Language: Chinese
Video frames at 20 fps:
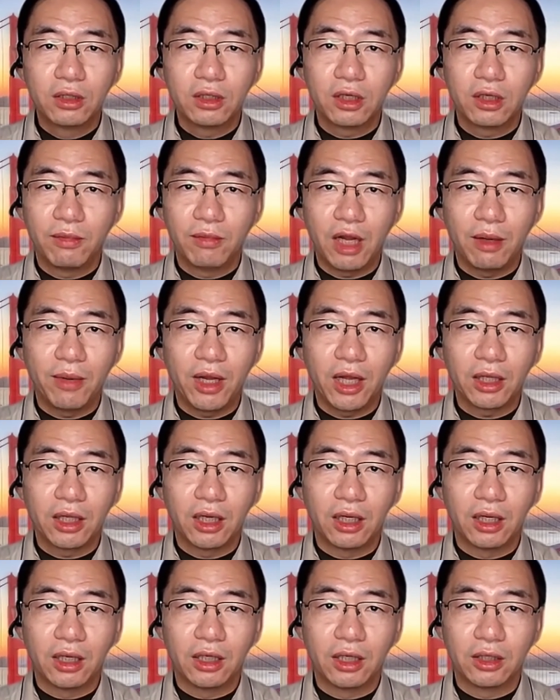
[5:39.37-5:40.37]
这个妈妈
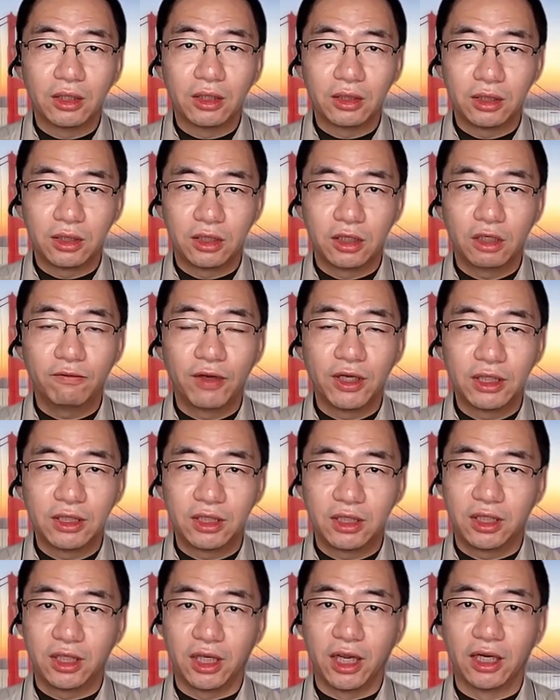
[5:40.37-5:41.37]
的行为
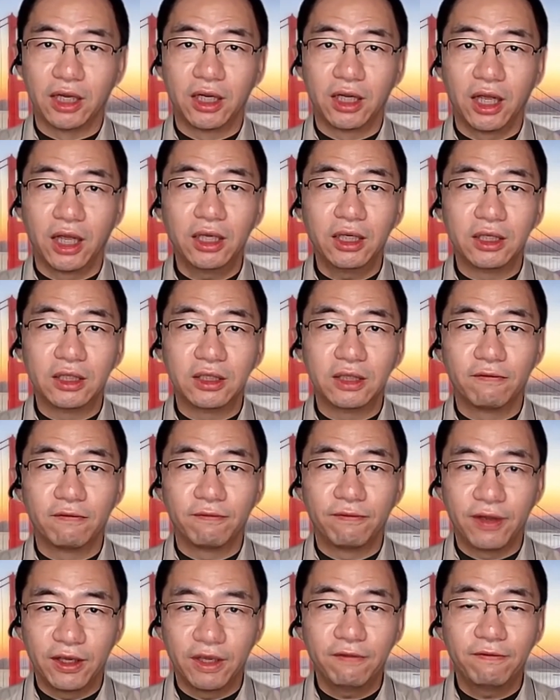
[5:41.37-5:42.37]
显然已
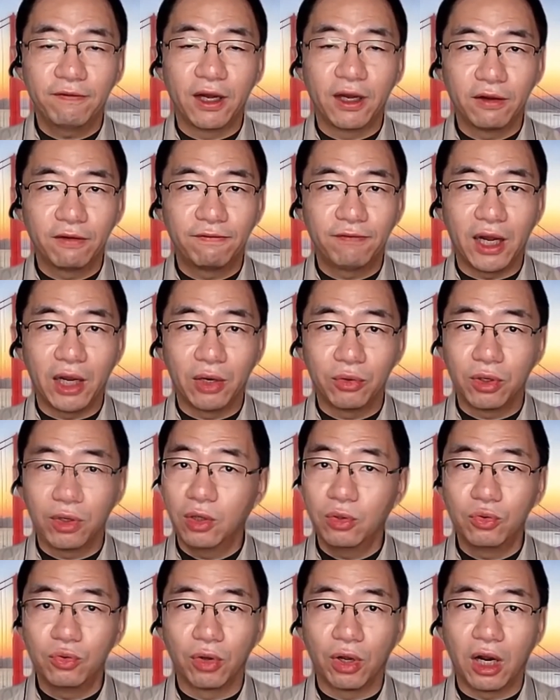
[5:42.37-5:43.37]
经违反了法律，
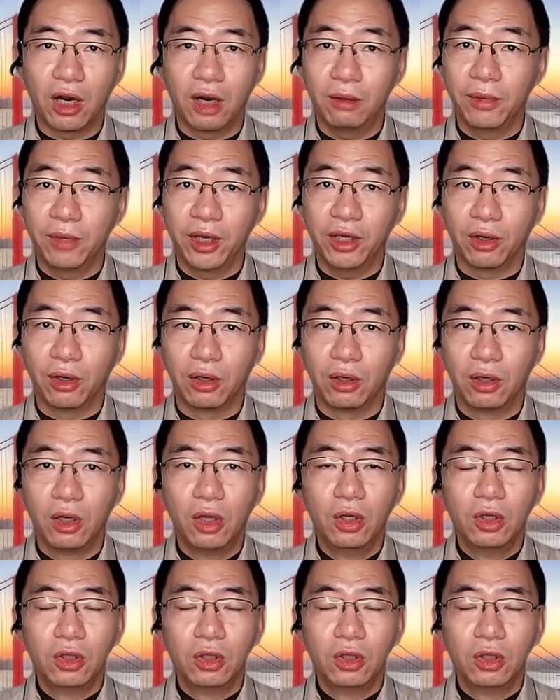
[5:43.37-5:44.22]
而女孩没有。